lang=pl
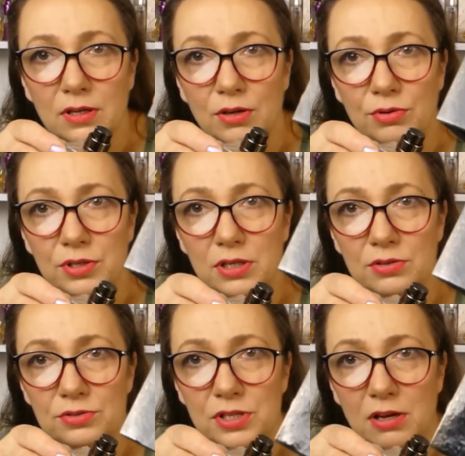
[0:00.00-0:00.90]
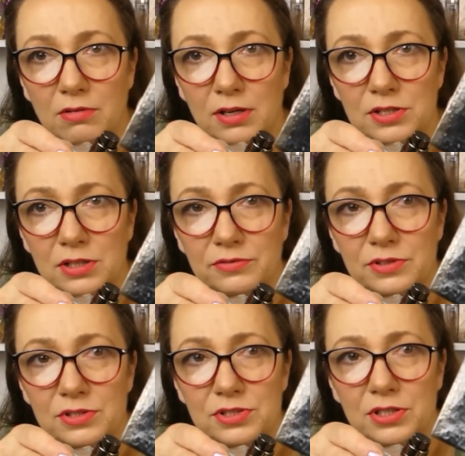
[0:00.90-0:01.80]
koło niego działać, jak
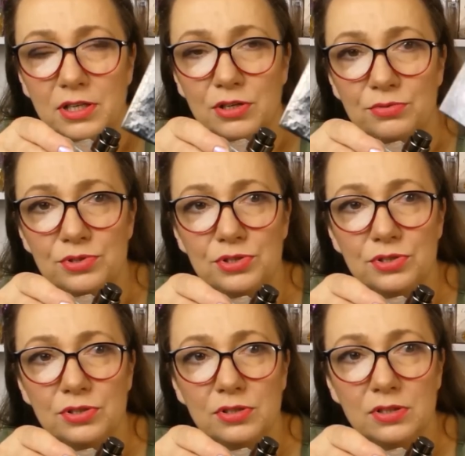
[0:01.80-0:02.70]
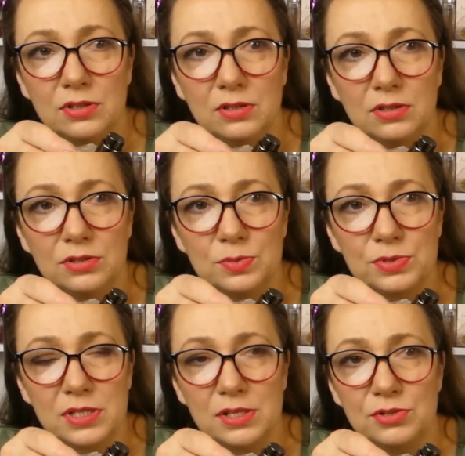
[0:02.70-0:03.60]
widzicie, jakąś
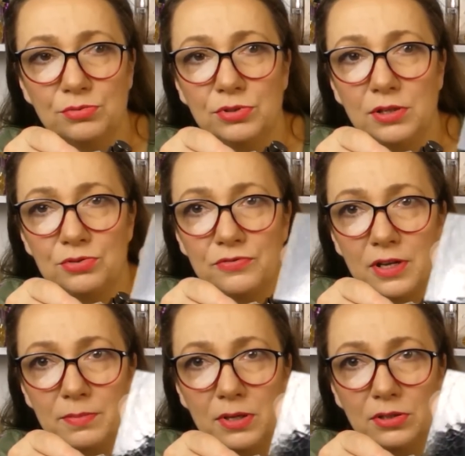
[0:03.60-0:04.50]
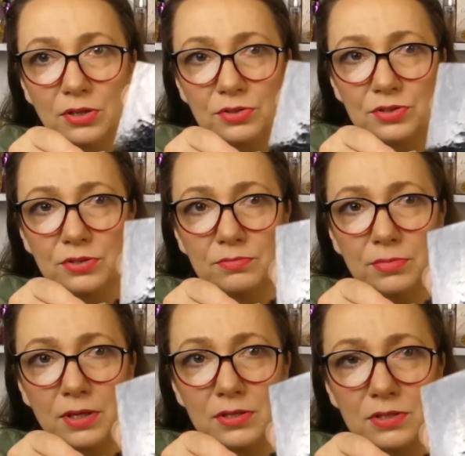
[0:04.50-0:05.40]
substancją. Tu nawet już farba odchodzi.
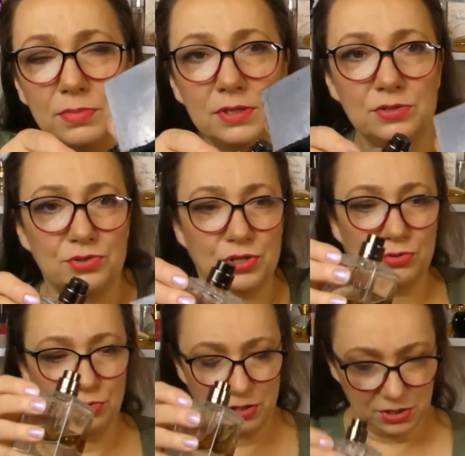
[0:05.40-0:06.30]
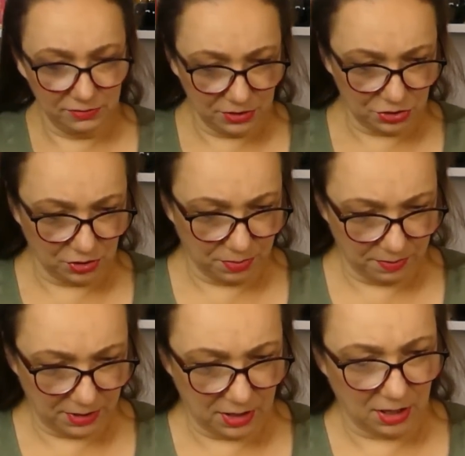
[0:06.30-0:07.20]
Bardzo, bardzo żałuję. Dziwne, że to
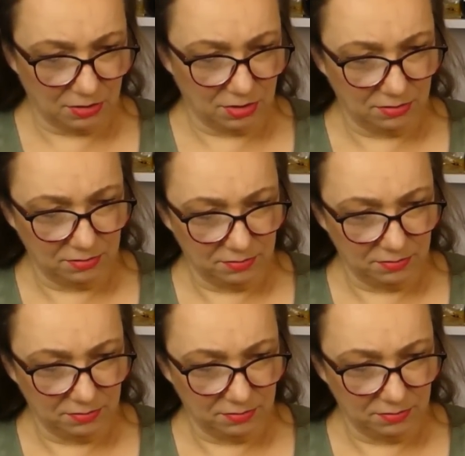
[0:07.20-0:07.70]
popękało.